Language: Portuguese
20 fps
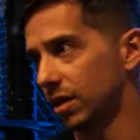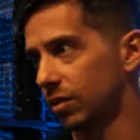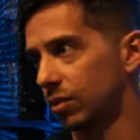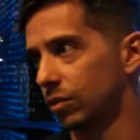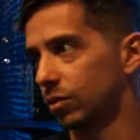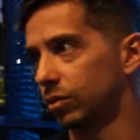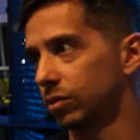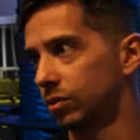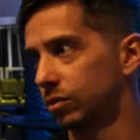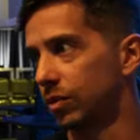Carol?
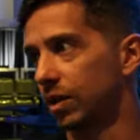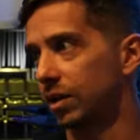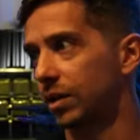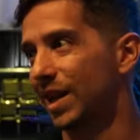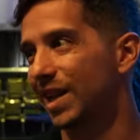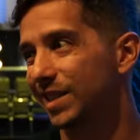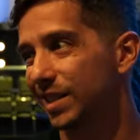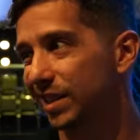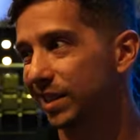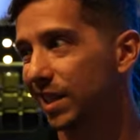Uma
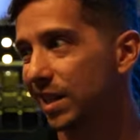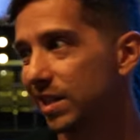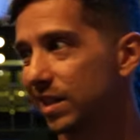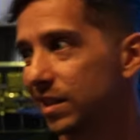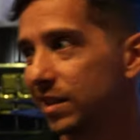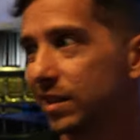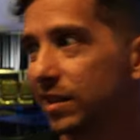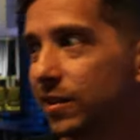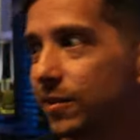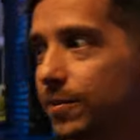casa cheia
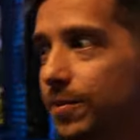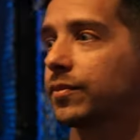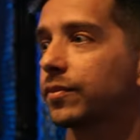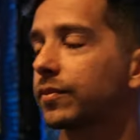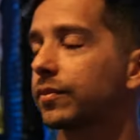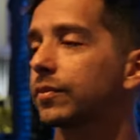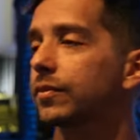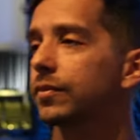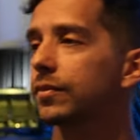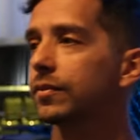assim?
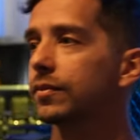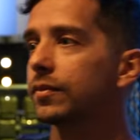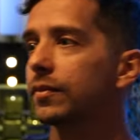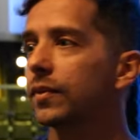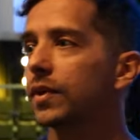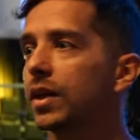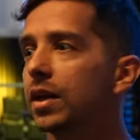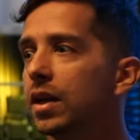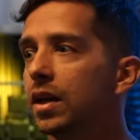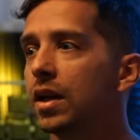
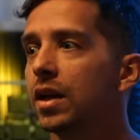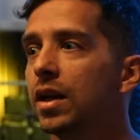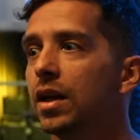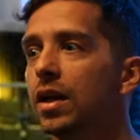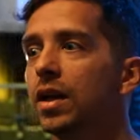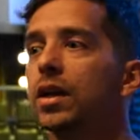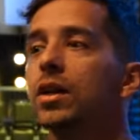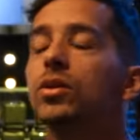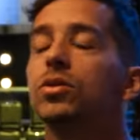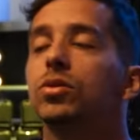250.
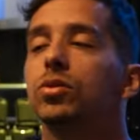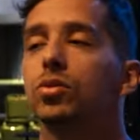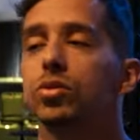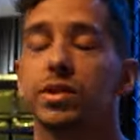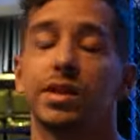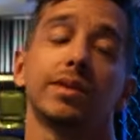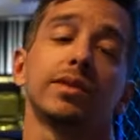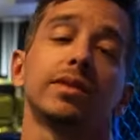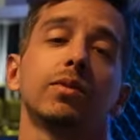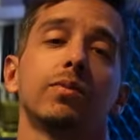
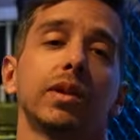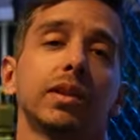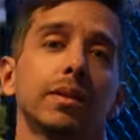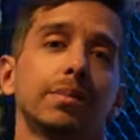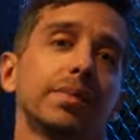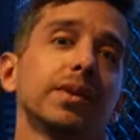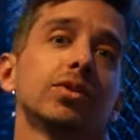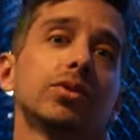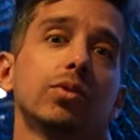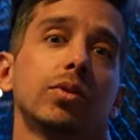250
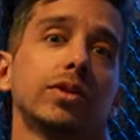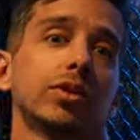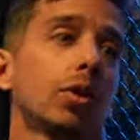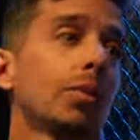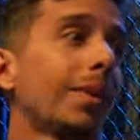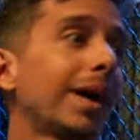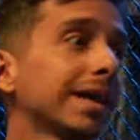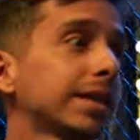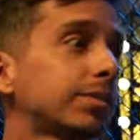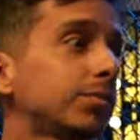pessoas é o
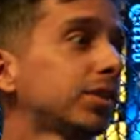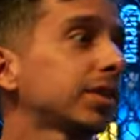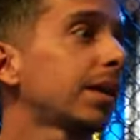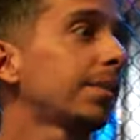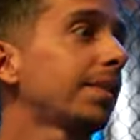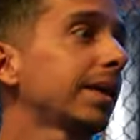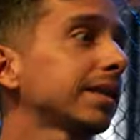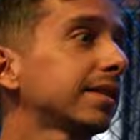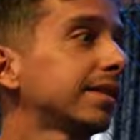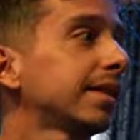máximo de
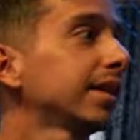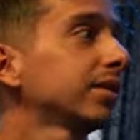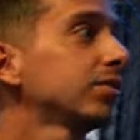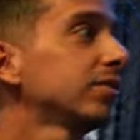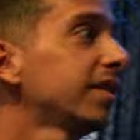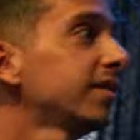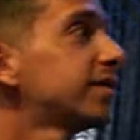capacidade no